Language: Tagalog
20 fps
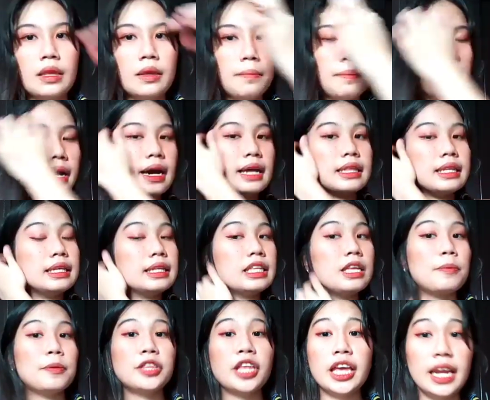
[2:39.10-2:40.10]
But,
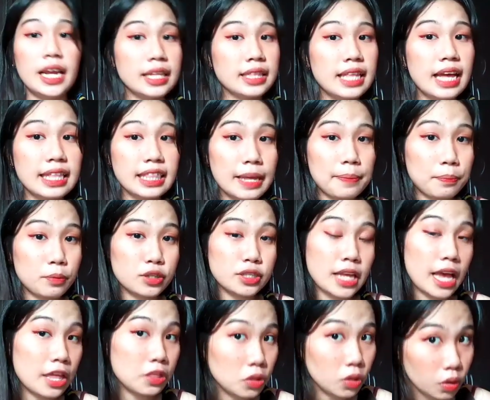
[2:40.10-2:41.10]
hindi pa tayo nagtatapos
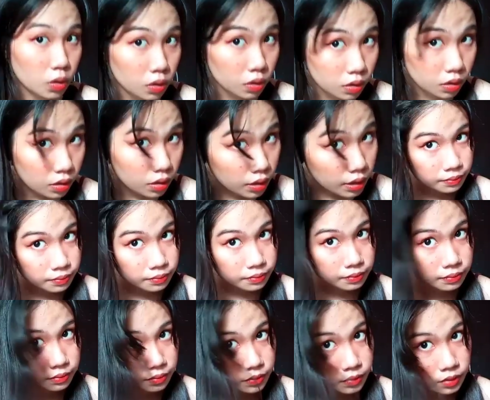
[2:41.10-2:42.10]
ano.
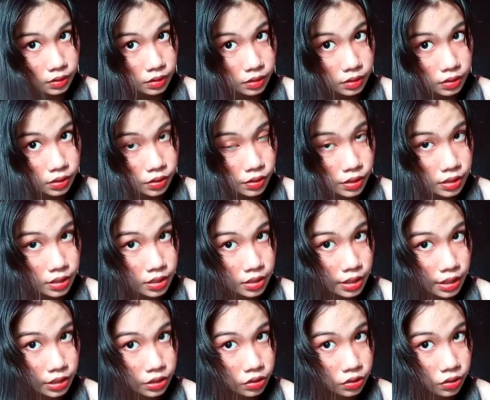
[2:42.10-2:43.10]
So, sa
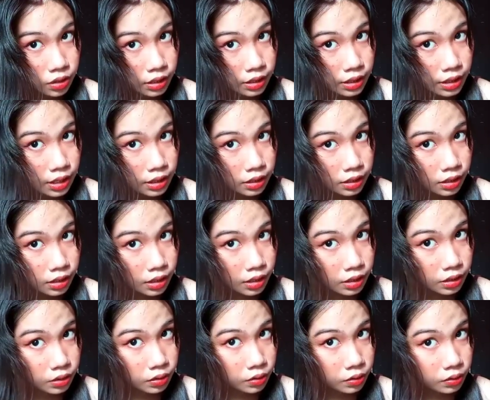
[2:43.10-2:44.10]
section ulit natin
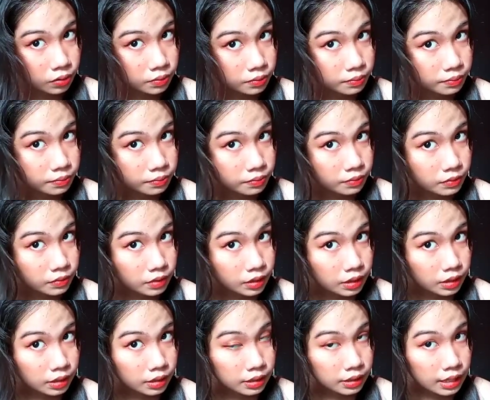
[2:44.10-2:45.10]
ito
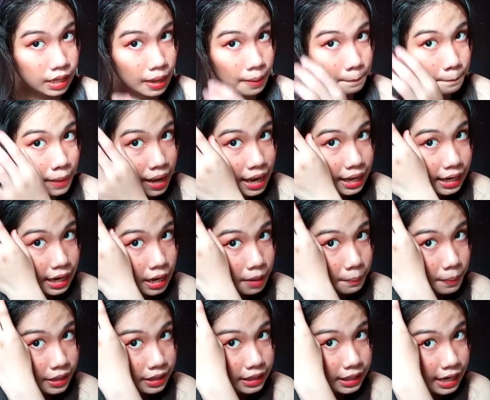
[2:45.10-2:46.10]
na
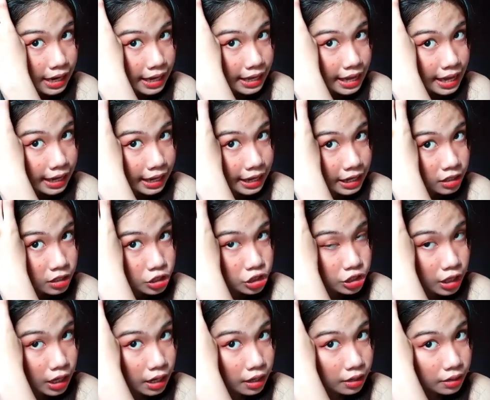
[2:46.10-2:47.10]
parang pa-triangle
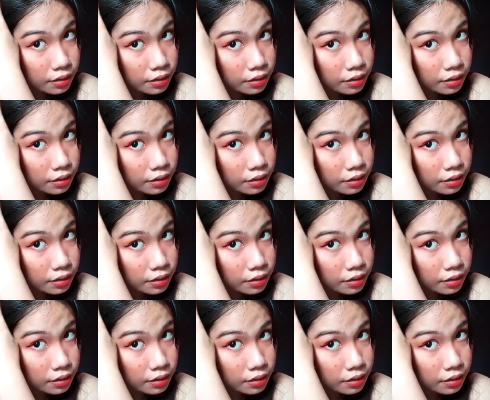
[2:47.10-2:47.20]
siya.